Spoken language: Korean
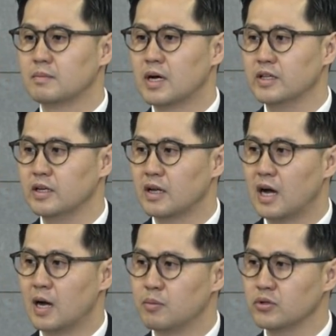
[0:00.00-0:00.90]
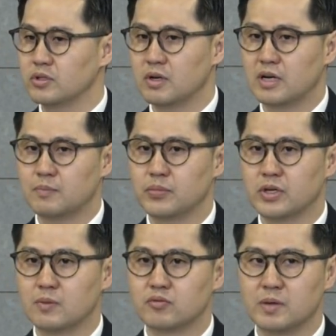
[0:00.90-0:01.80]
만일 아버지와
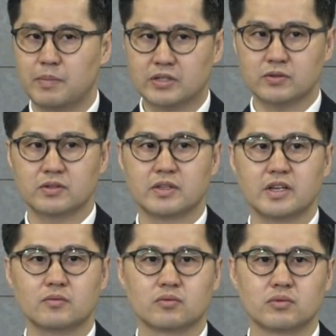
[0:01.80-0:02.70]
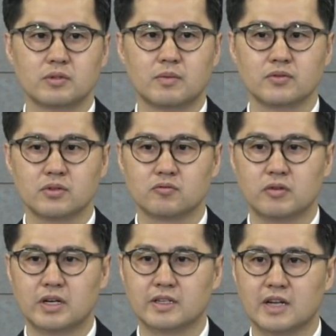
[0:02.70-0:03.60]
랍비가 물에 빠졌는데 누구를 먼저
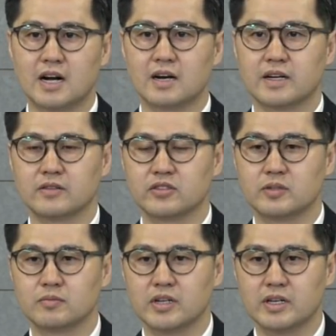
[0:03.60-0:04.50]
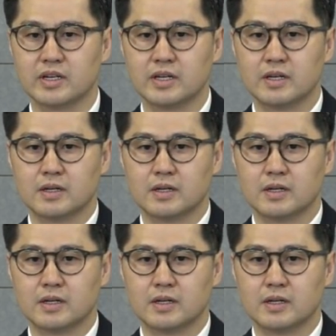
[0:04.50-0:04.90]
구하니까라는 질문에